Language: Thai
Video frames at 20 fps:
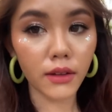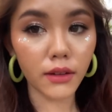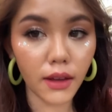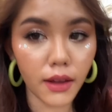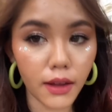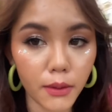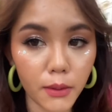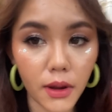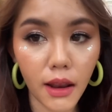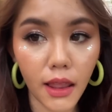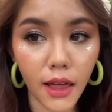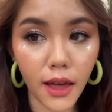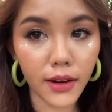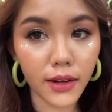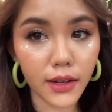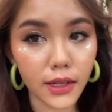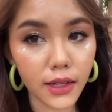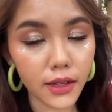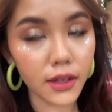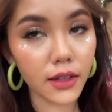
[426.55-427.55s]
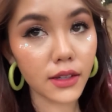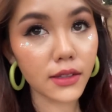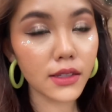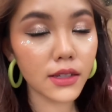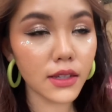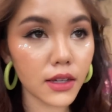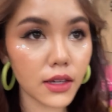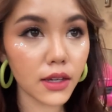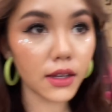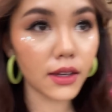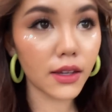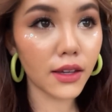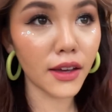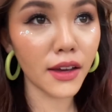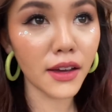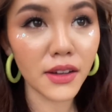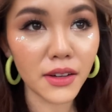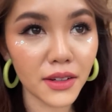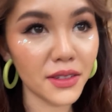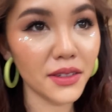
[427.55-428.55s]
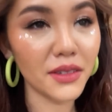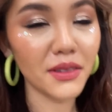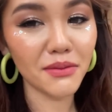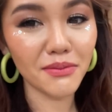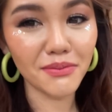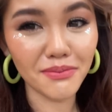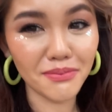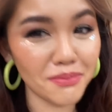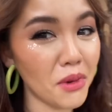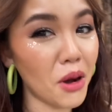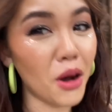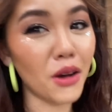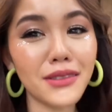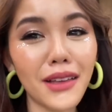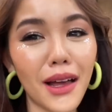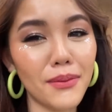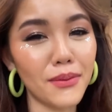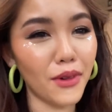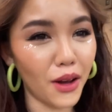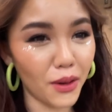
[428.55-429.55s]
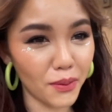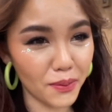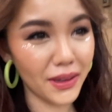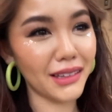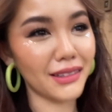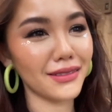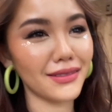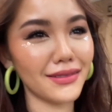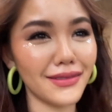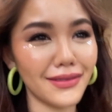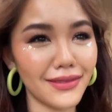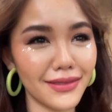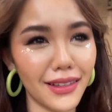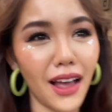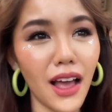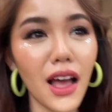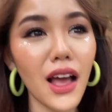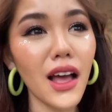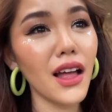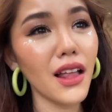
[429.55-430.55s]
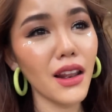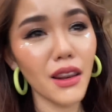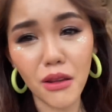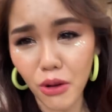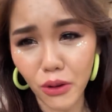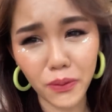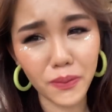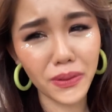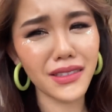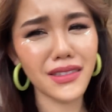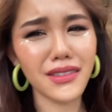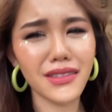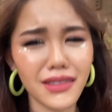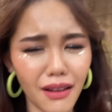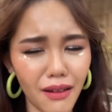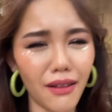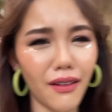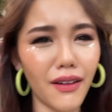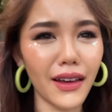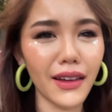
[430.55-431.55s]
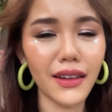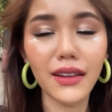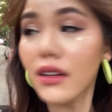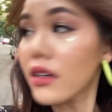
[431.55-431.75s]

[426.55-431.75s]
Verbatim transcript: ในเวลานี้ที่บอกสำล้อผิด ลงผิดซอย